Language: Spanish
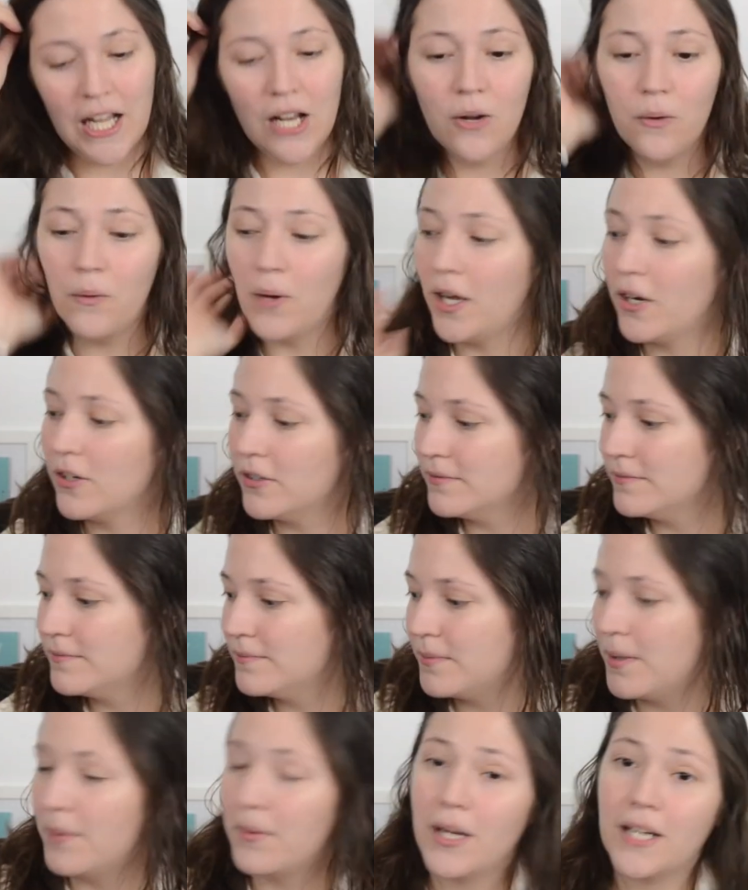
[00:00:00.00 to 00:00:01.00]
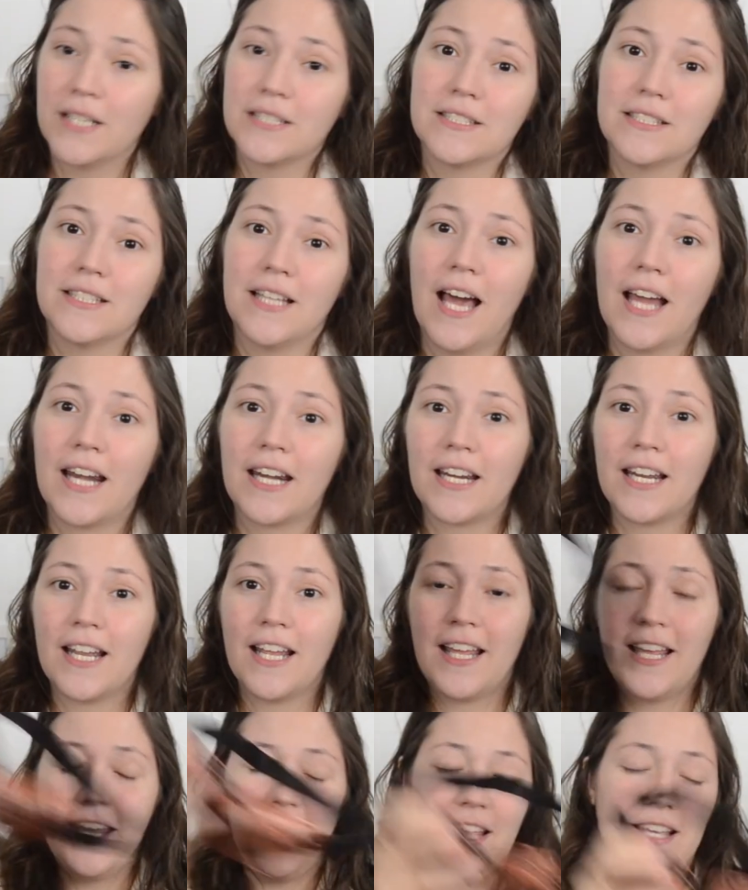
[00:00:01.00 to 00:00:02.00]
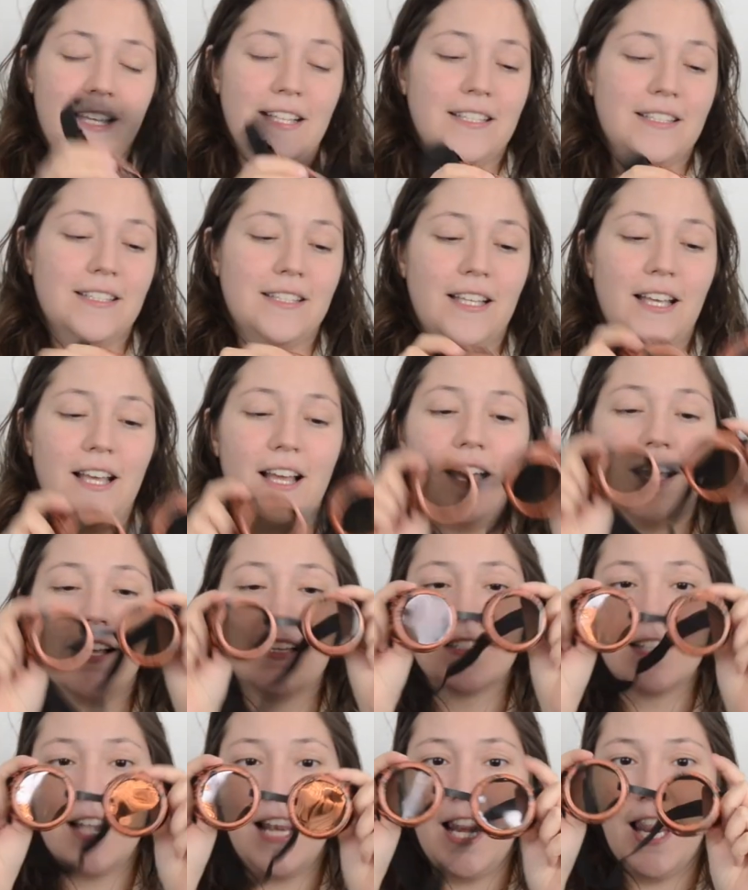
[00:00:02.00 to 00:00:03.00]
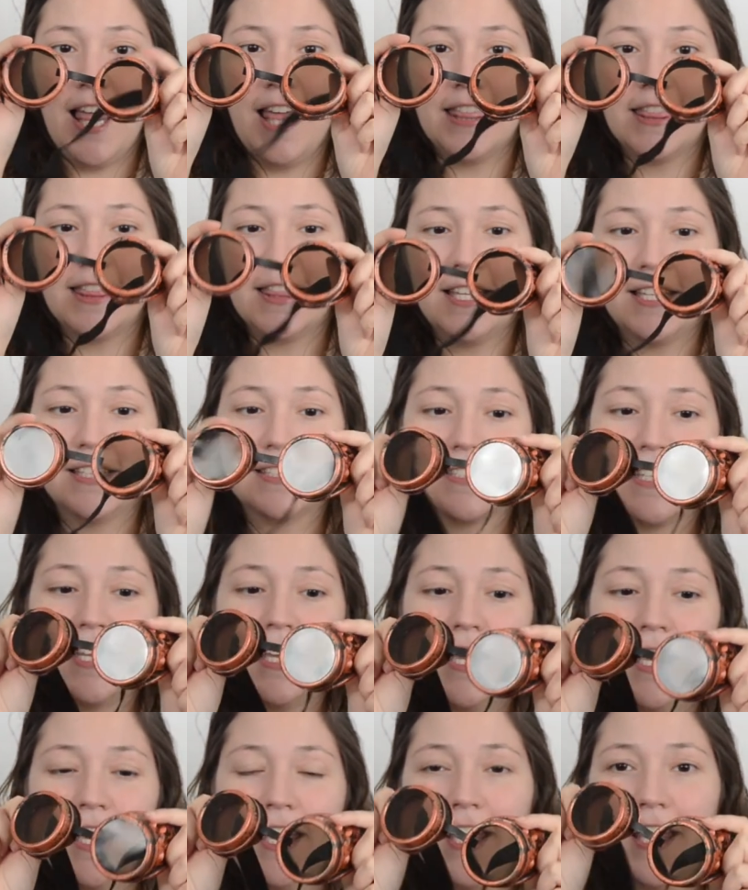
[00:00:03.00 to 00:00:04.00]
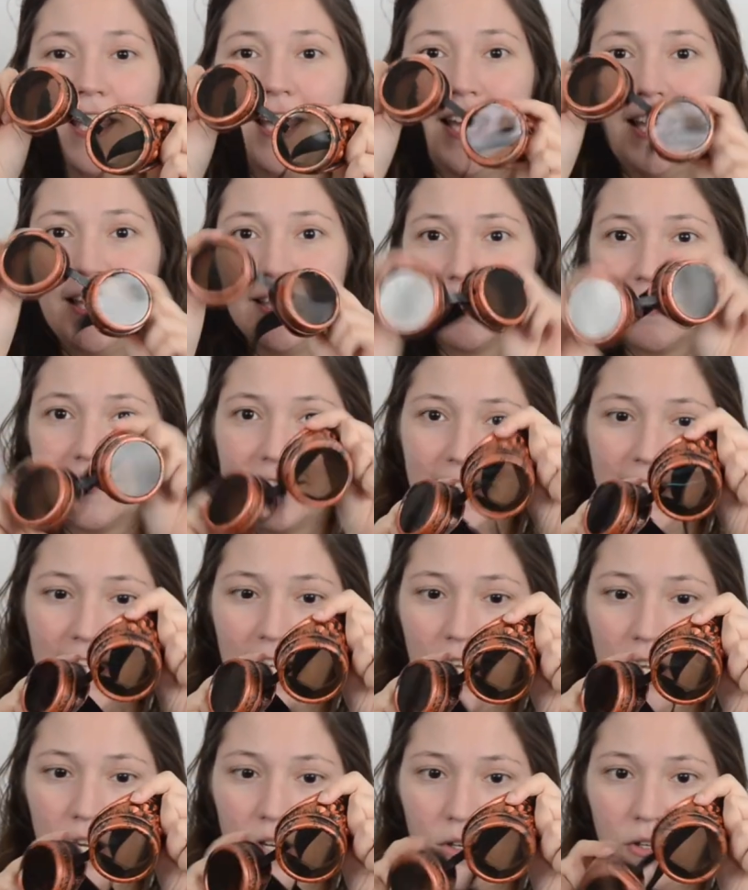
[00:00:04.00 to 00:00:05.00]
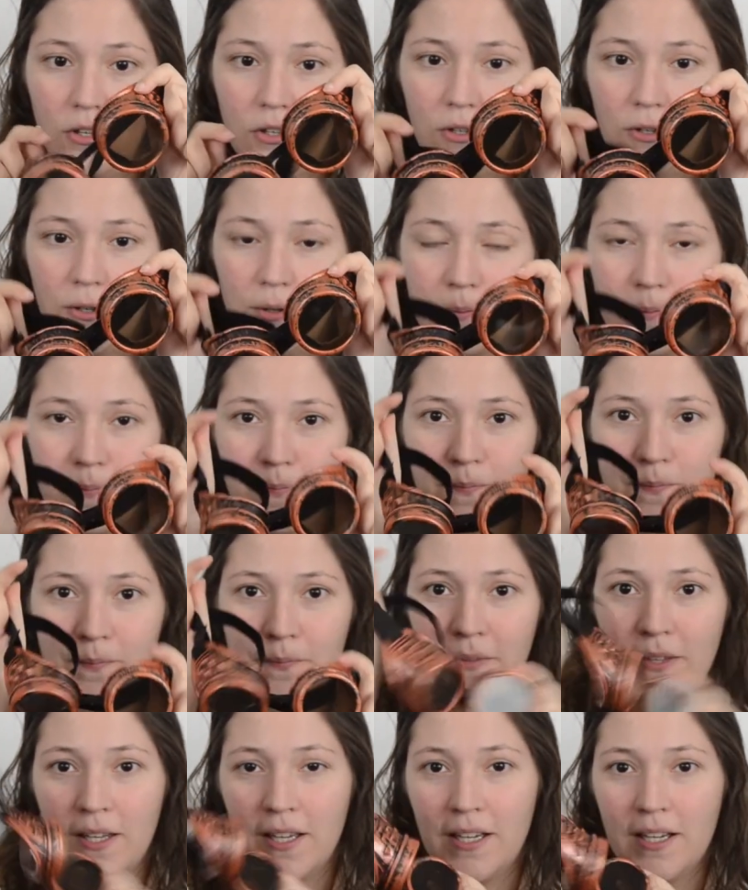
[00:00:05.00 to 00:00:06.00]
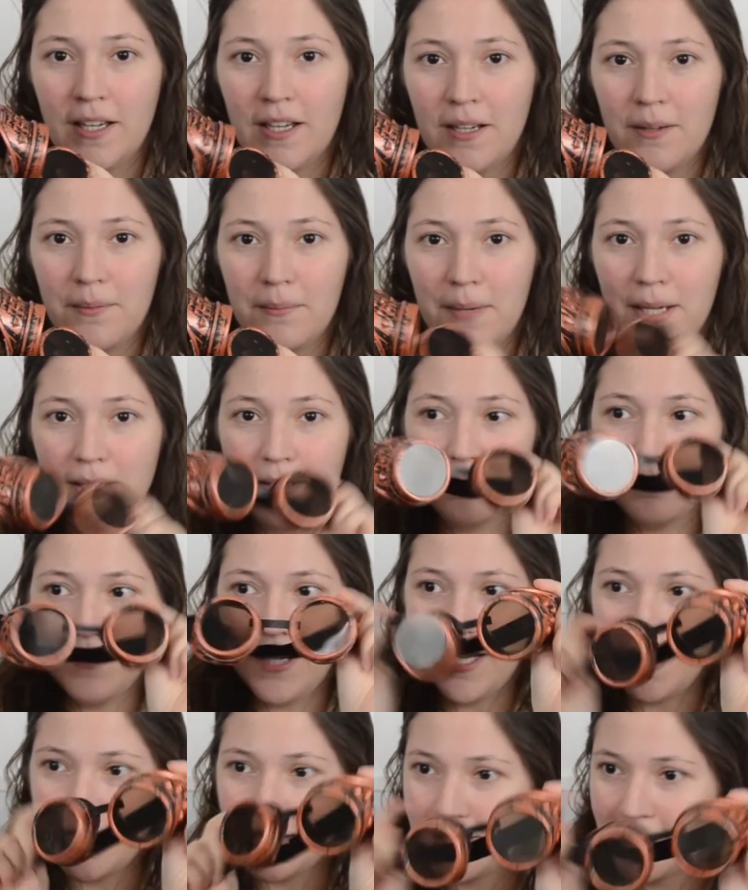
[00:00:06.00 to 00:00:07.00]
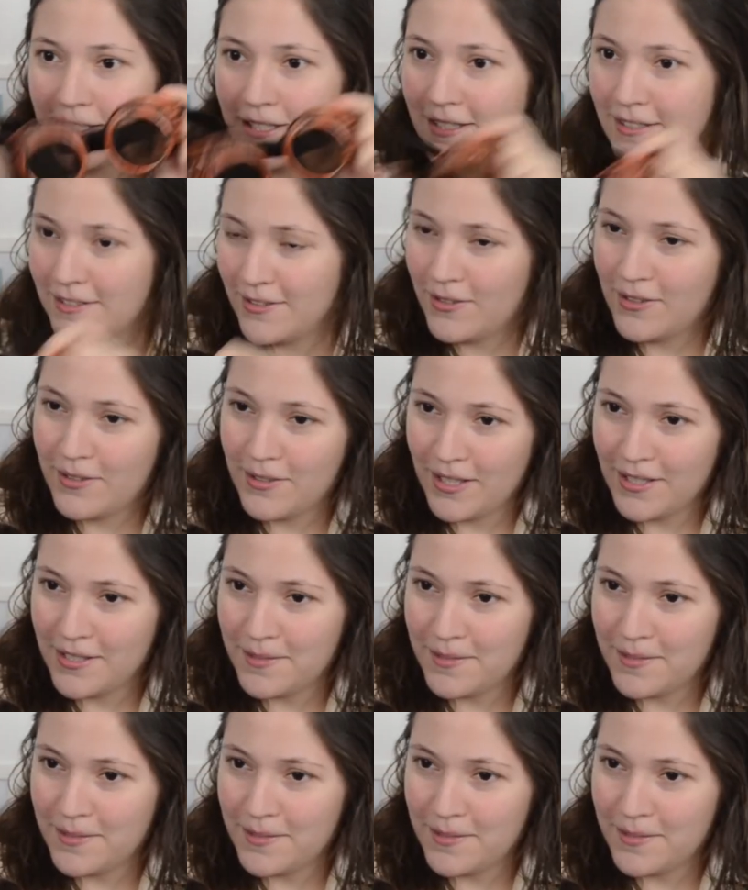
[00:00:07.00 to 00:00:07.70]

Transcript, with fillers: Luego vamos a necesitar estas lentes estilo Mad Mask, que